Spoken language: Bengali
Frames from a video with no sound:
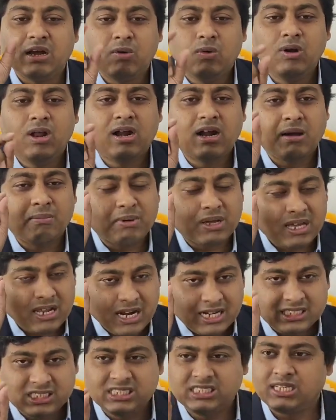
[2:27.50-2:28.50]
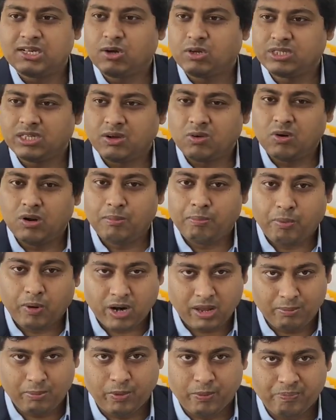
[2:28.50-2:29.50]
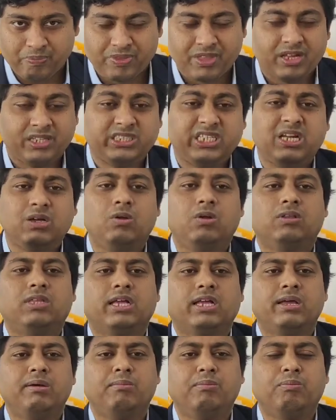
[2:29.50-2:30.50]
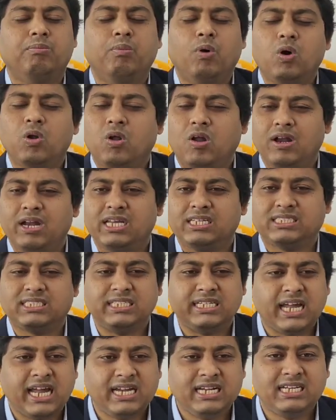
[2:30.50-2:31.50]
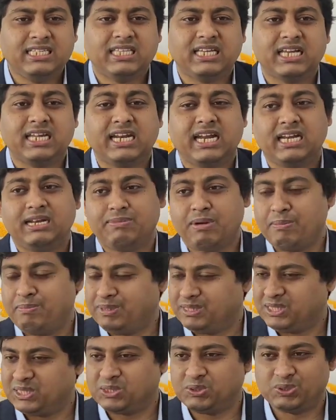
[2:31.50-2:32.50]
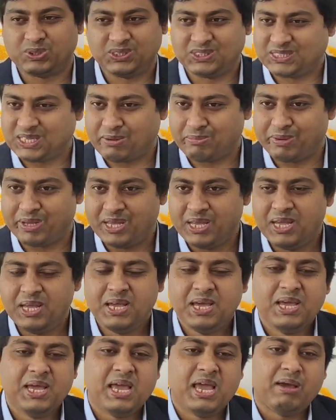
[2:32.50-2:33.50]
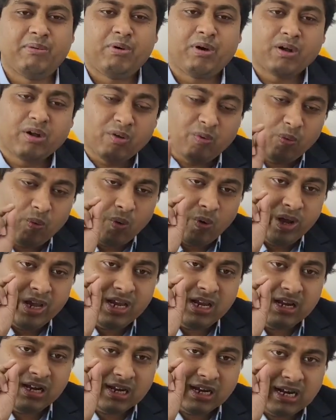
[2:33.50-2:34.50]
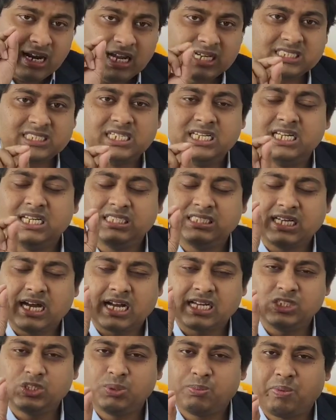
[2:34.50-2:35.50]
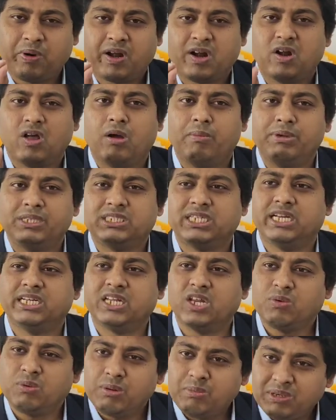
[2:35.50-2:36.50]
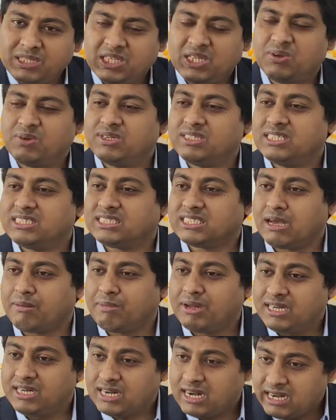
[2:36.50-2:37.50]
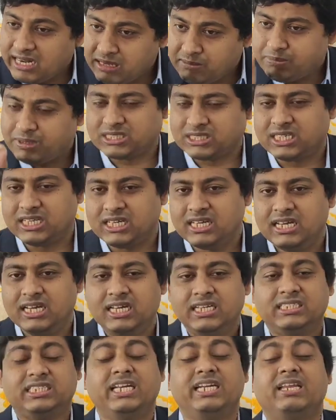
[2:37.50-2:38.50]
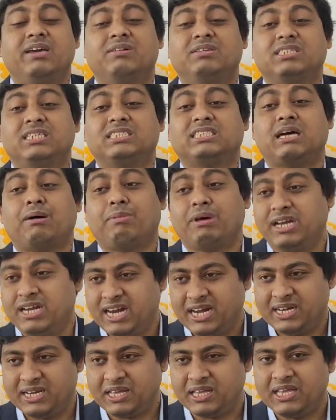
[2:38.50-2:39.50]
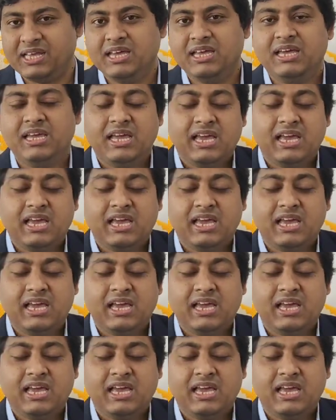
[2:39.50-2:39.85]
রেগুলার আমরা ক্লাসে যে কথাগুলো পড়াবো সেগুলো থেকে মোর লেস নাইনটি থেকে নাইনটি ফাইভ পার্সেন্ট কোশ্চেন্স থাকবে এবং ওই ক্লাসে যা কিছু পড়ানো হবে সেটার উপর ভিত্তি করে যে সামারিটা লিখবে সে সেটা হচ্ছে সামারি রাইটিং